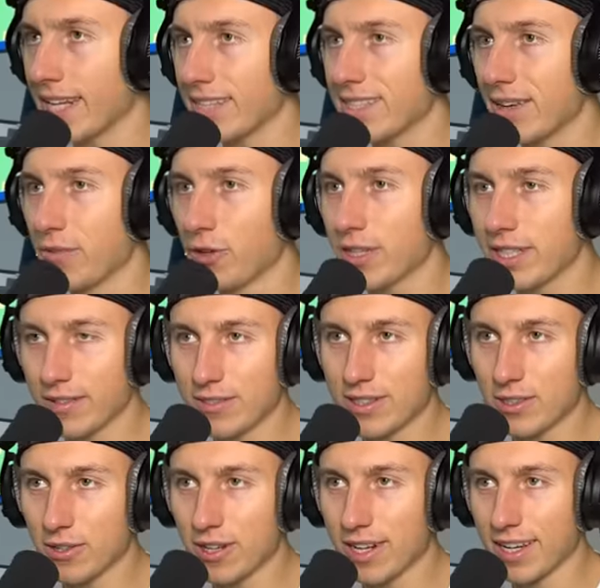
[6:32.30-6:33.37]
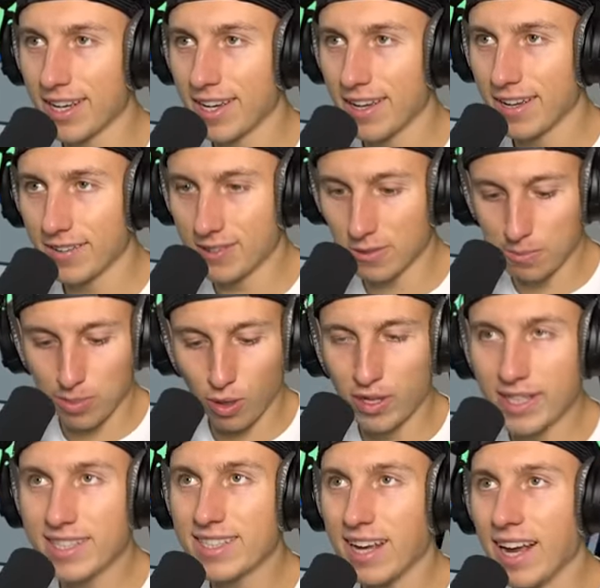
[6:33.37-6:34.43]
das ist ja wirklich hier wie so ein, so ein
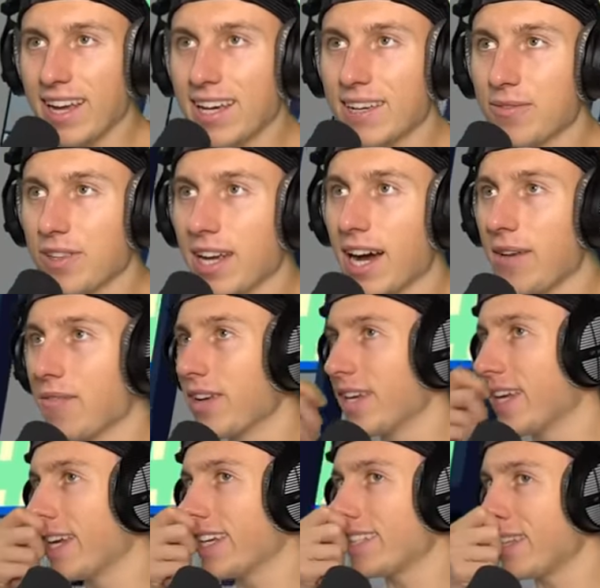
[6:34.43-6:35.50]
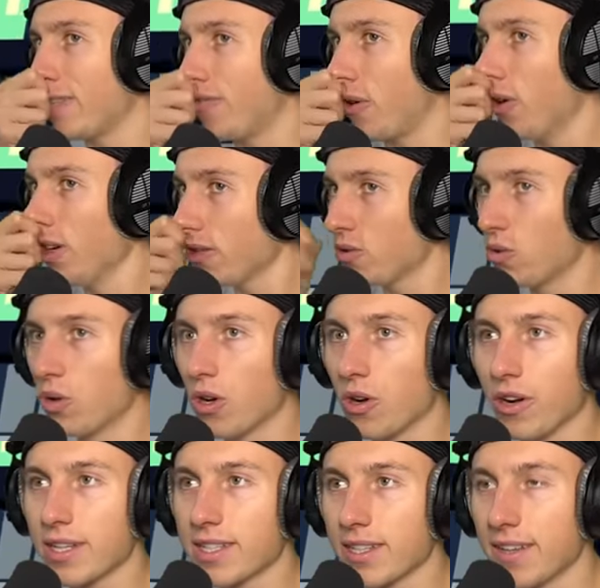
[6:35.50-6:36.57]
Polizeirevier haben wir hier. Das ist ja voll cool,
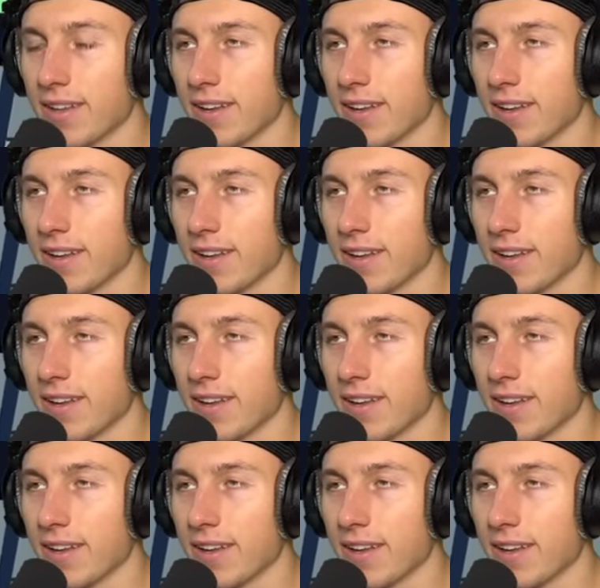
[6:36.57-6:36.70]
Leute.